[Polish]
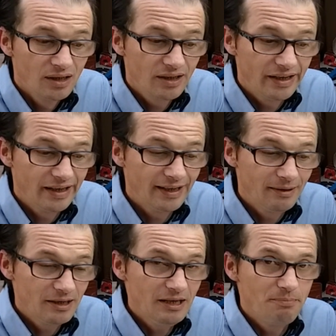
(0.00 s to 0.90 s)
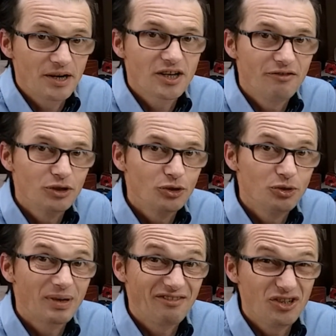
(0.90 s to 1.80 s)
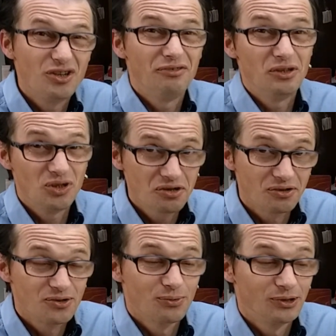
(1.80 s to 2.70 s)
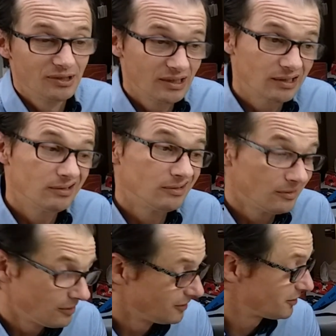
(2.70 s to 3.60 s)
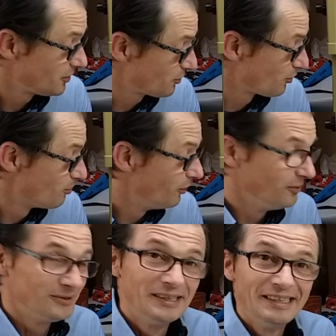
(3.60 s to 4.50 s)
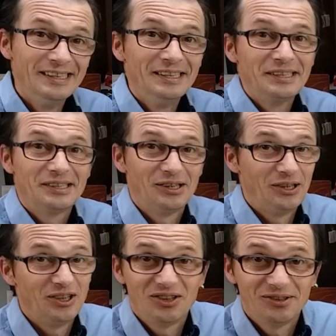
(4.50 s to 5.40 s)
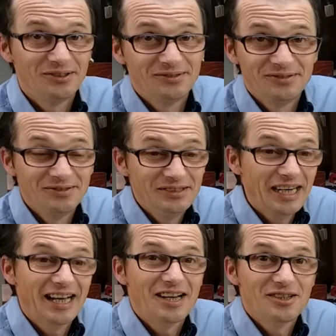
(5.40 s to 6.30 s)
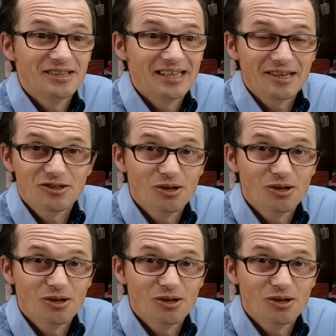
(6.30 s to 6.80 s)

e, i paczka wychodzi prawie 90 zł, no to jest grubo to mm, nie każdy z nas